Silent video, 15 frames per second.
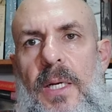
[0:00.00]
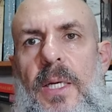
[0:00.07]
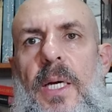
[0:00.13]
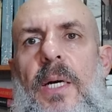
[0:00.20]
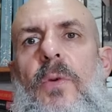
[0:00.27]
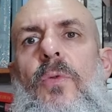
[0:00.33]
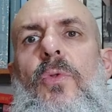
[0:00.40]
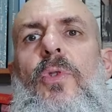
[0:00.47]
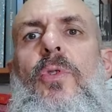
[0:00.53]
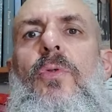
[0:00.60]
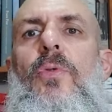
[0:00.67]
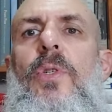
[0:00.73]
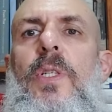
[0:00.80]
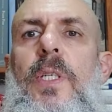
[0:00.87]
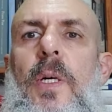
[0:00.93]
e a
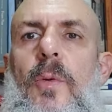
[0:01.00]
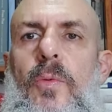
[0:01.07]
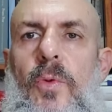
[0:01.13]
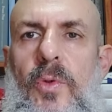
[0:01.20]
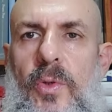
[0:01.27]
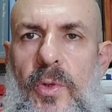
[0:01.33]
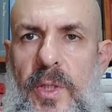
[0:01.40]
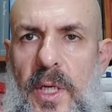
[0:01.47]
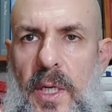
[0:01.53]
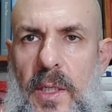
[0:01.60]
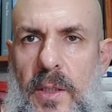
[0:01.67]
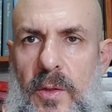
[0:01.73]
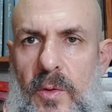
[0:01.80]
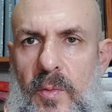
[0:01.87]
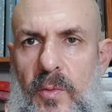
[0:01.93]
construção do
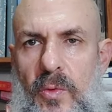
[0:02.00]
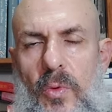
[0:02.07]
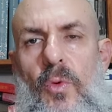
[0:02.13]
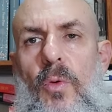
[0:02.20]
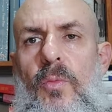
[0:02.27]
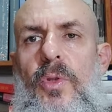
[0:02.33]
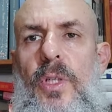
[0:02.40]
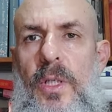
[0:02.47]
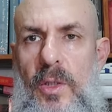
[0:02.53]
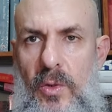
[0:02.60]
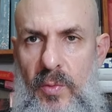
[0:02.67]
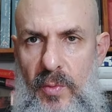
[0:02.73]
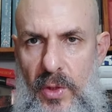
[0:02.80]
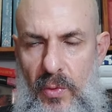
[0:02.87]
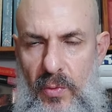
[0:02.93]
socialismo, do
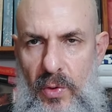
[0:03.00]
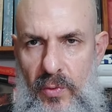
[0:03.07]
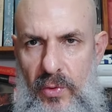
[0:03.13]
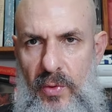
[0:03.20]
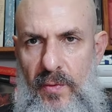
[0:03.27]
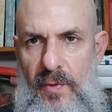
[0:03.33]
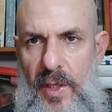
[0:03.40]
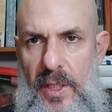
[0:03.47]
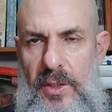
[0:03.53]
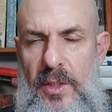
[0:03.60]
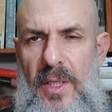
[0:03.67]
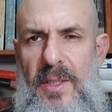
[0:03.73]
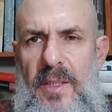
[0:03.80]
comunismo na União Soviética.